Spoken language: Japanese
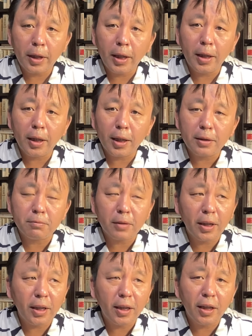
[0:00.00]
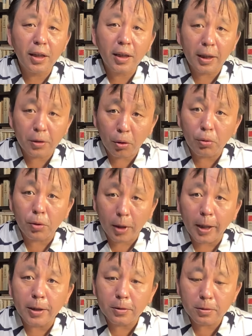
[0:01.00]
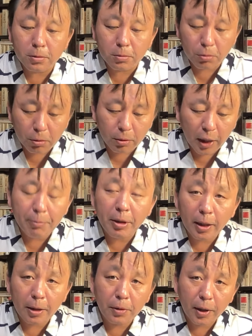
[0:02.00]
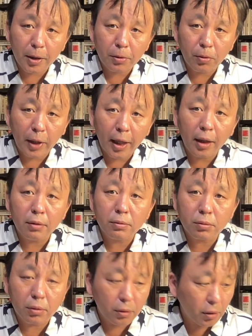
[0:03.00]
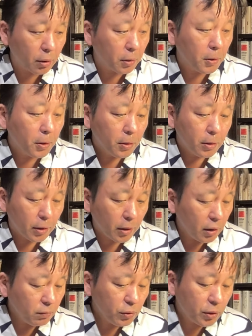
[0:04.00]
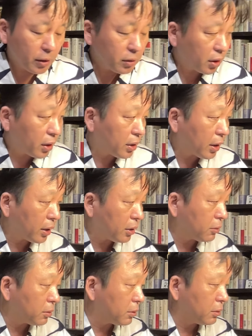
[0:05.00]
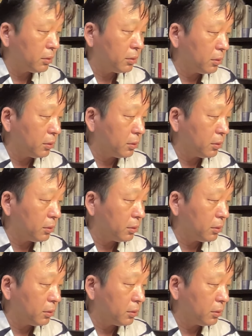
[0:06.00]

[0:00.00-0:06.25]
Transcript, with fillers: 映画え映画業界のアメリカの映画業界ハリウッドのゲームチェンジャーになりうる